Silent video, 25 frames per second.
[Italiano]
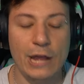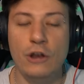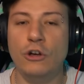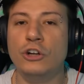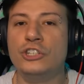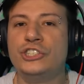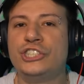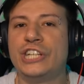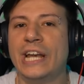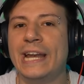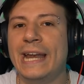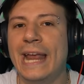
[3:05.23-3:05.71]
E
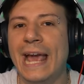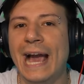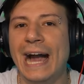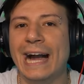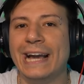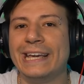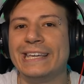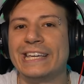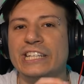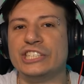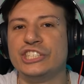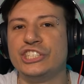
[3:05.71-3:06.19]
non c'è
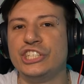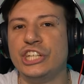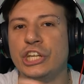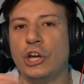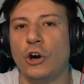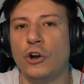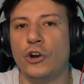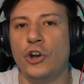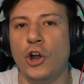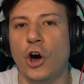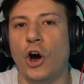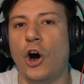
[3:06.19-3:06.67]
neanche
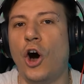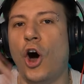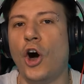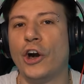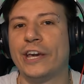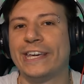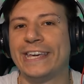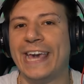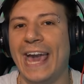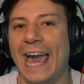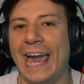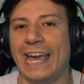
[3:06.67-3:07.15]
sì o no.
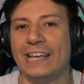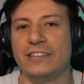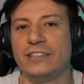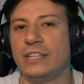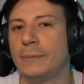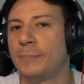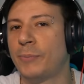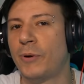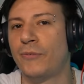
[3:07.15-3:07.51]
Ok,